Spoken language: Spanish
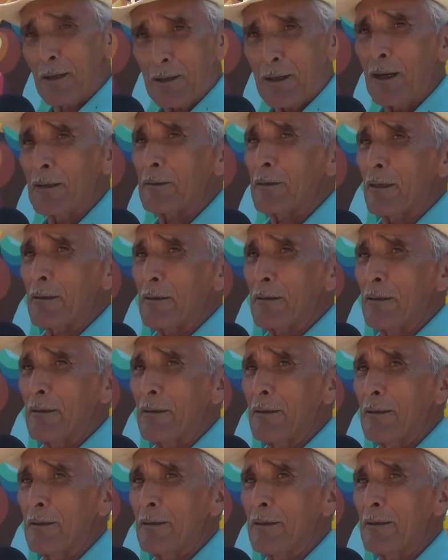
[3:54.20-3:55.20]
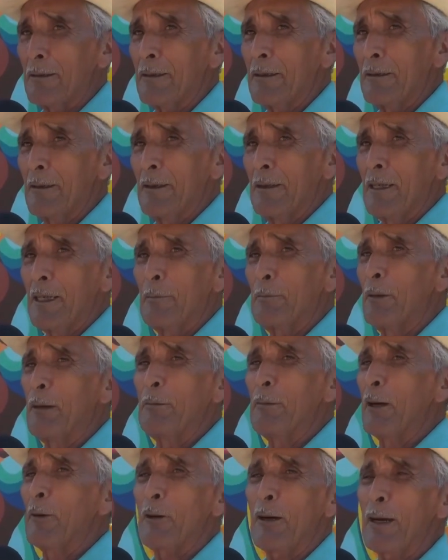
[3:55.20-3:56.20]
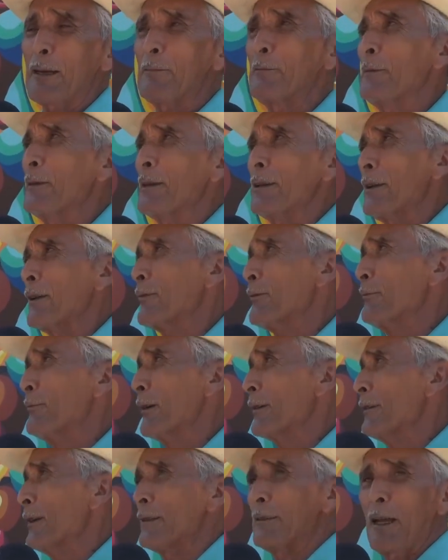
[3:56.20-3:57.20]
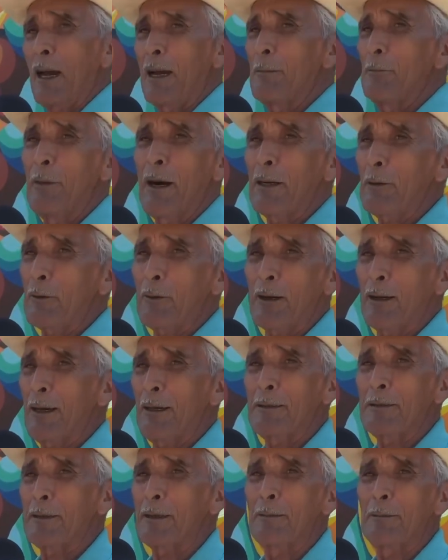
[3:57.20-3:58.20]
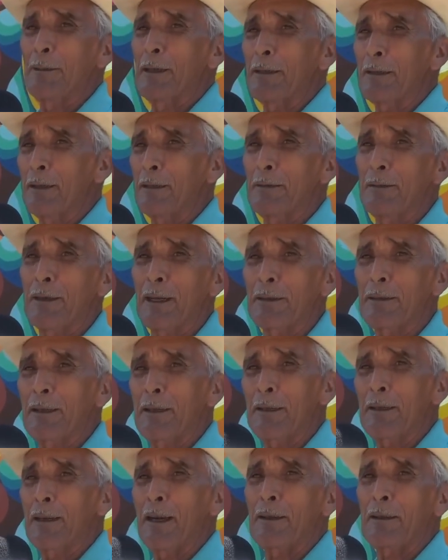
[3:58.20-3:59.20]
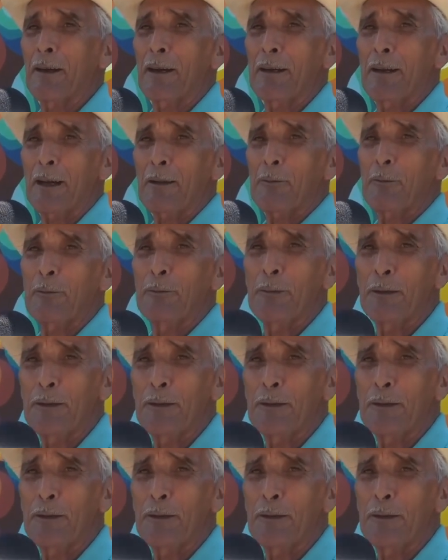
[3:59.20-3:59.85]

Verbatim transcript: encanta. En primer lugar, que como aquí hay bancos, la gente viene a divertirse, a sacar sus